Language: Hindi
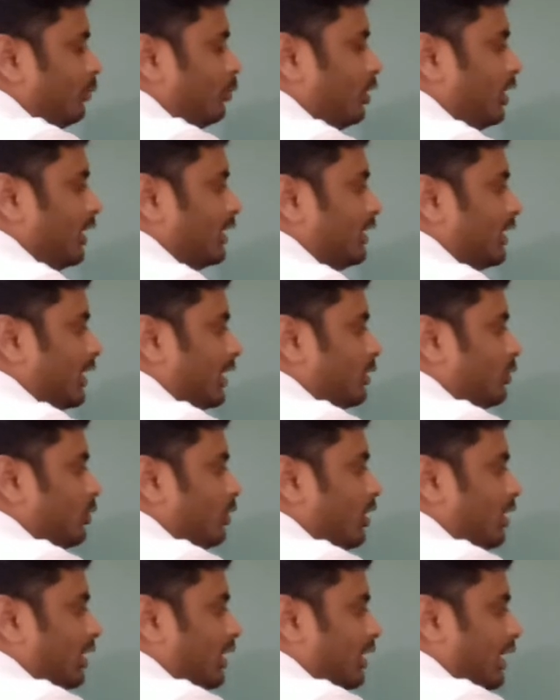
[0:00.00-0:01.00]
बोला था कि जो
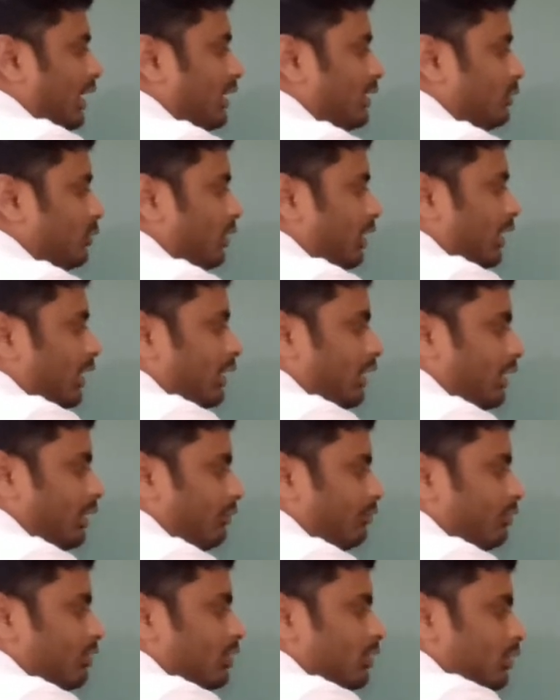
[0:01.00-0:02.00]
इलेक्ट्रॉन जो रहेंगे
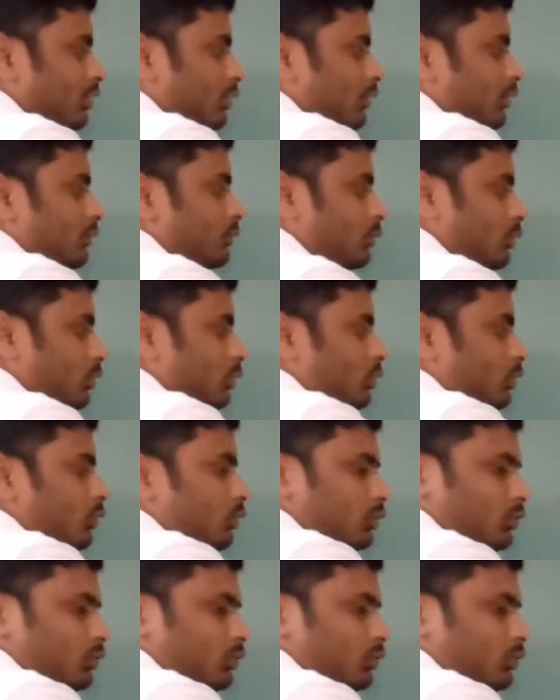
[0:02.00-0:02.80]
वो जो